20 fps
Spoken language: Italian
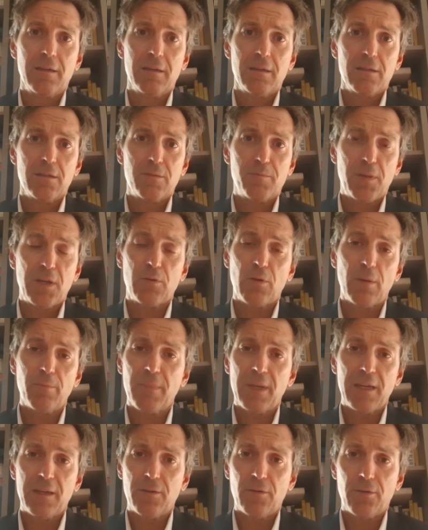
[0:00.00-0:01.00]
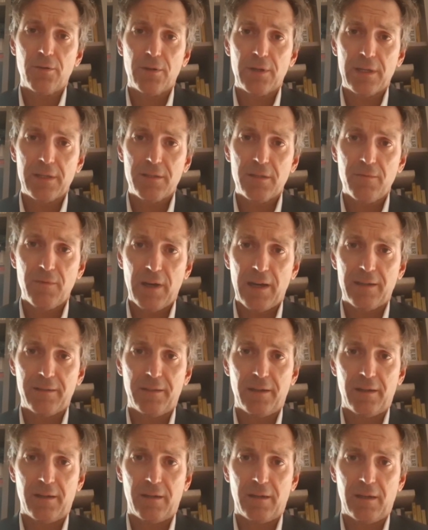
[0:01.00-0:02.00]
Spero almeno che si
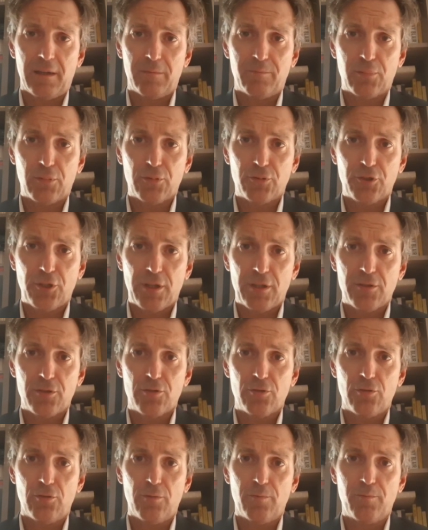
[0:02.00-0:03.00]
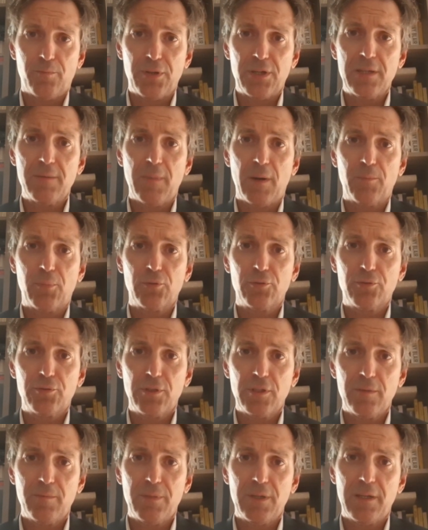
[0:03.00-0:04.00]
vada al processo prima
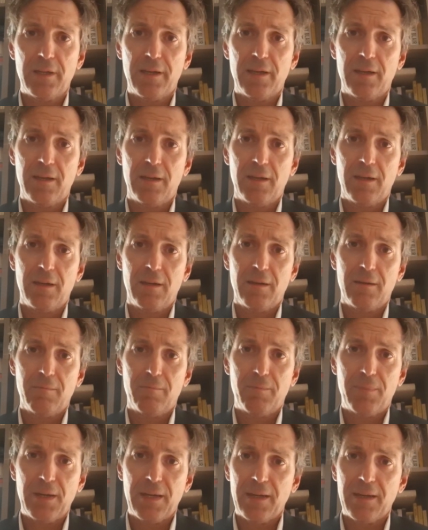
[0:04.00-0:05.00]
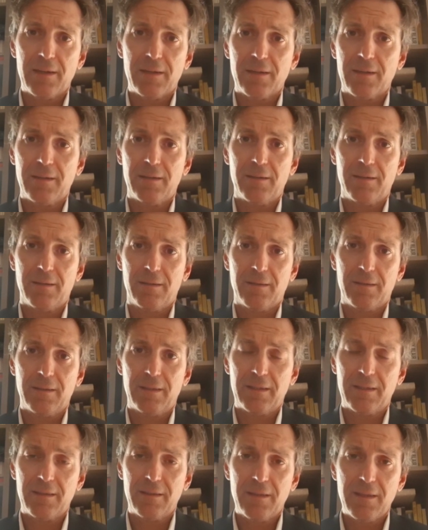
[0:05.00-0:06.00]
possibile per
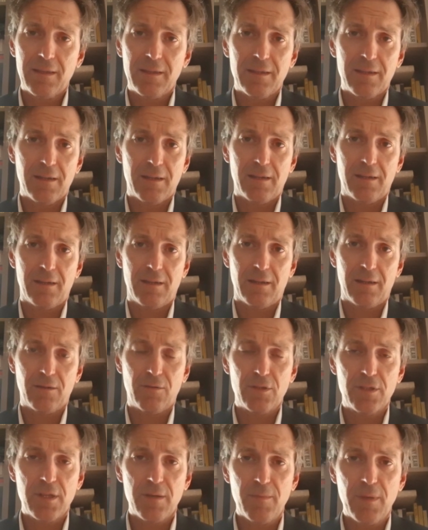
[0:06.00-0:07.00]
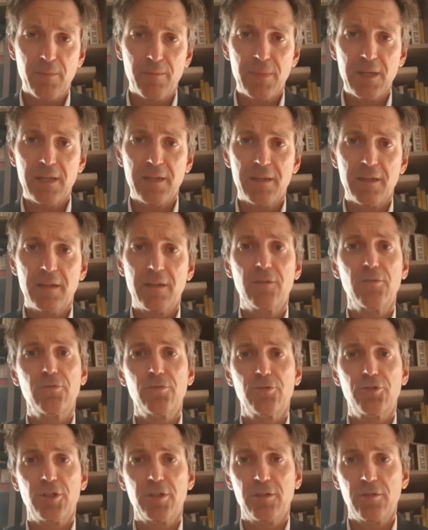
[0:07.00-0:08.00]
garantire a questi bambini e ai loro
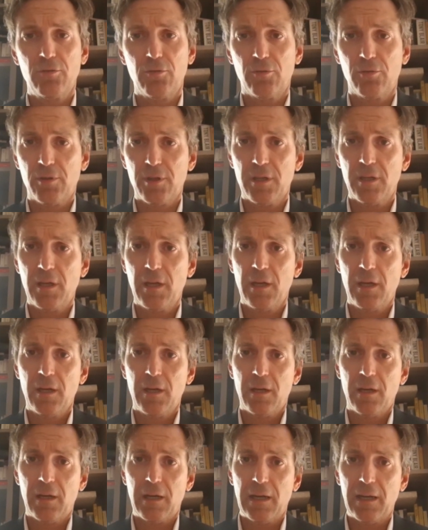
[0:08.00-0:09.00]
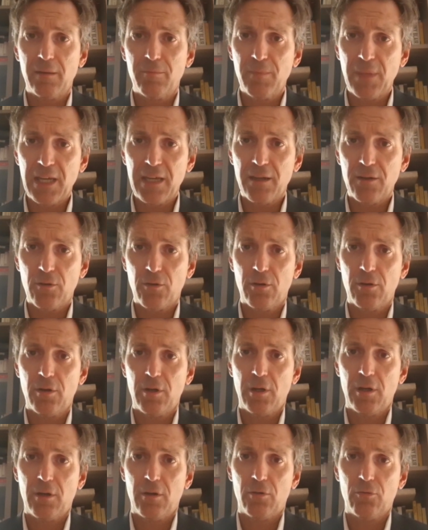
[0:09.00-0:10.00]
genitori almeno
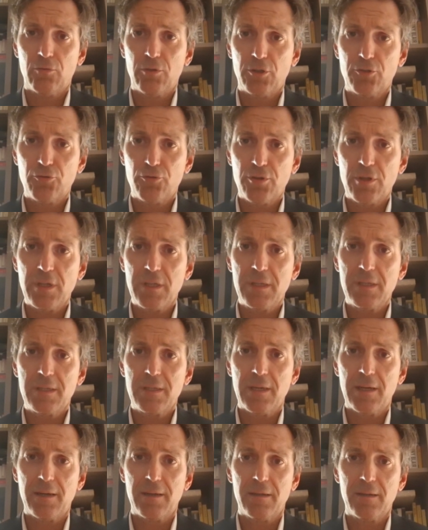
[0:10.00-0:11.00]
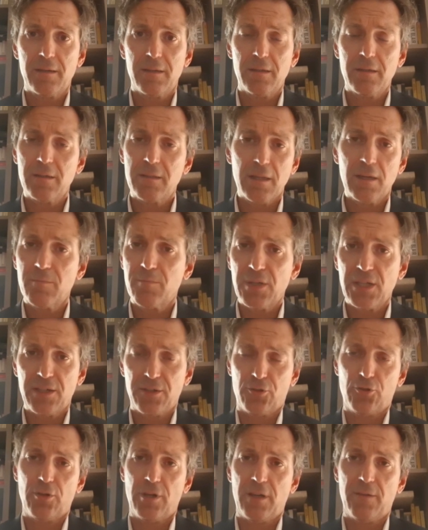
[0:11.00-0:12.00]
una giustizia in tempi
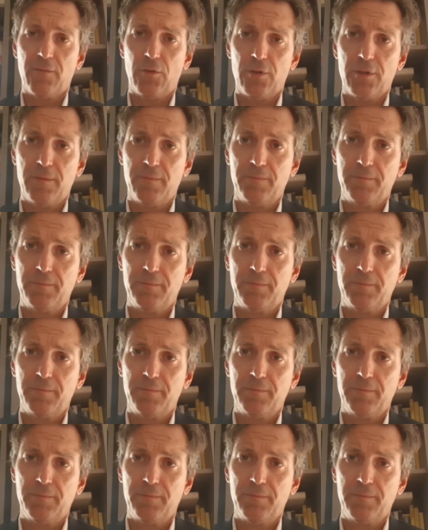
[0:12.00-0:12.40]
ragionevoli.